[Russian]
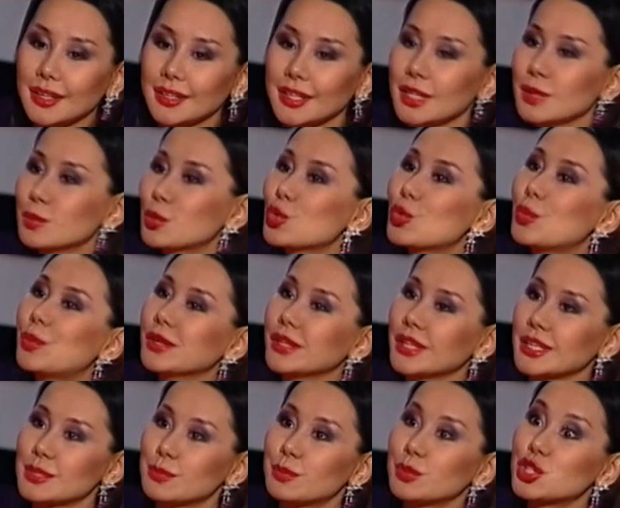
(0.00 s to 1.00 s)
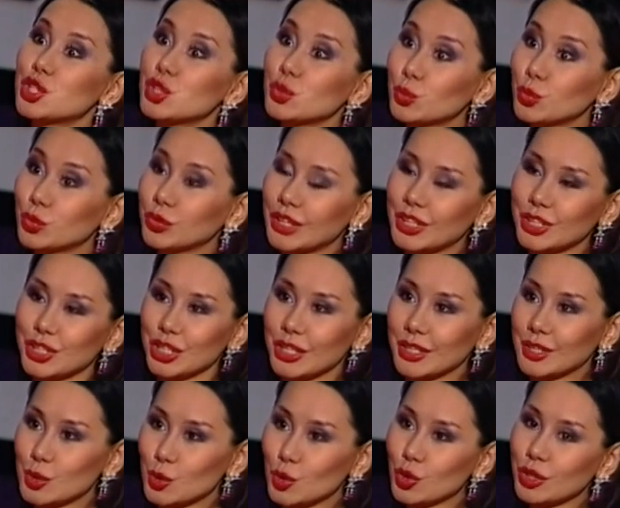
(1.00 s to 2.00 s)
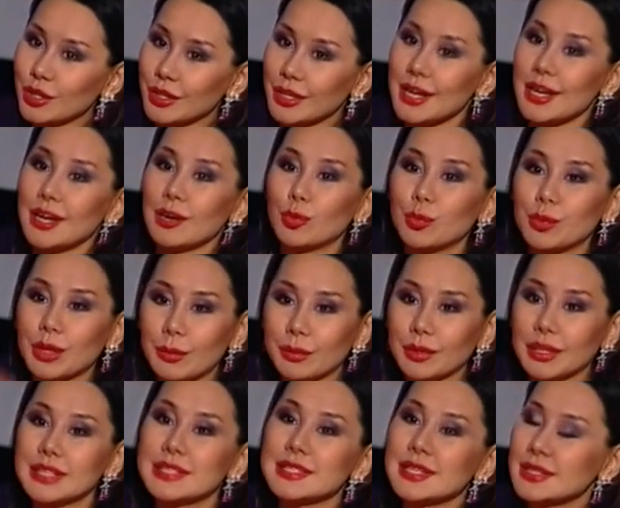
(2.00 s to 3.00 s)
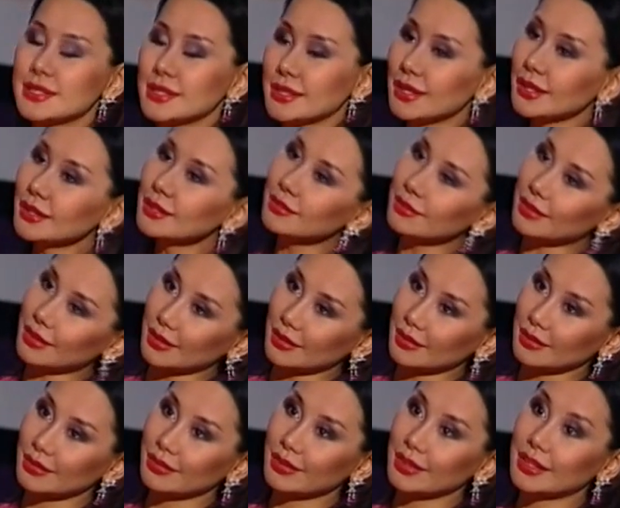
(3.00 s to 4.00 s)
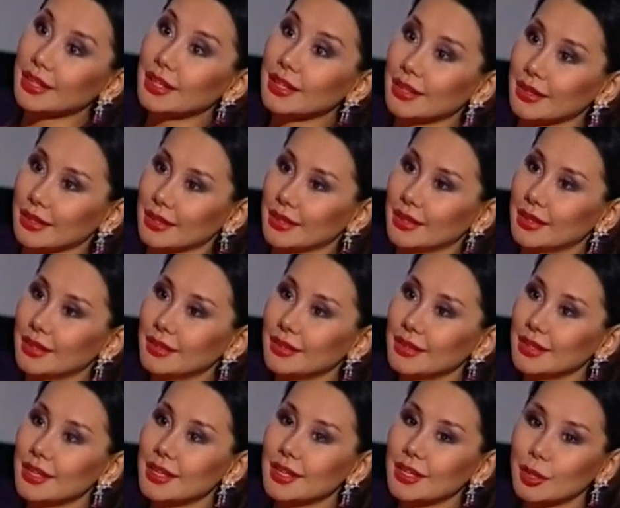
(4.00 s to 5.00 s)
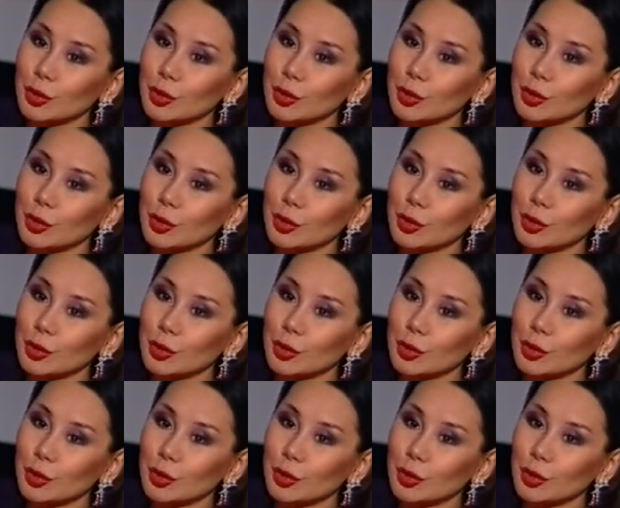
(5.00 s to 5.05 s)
Я не могу понять, почему наши актеры, у меня была Асель Сагатова, твоя коллега, да, угу.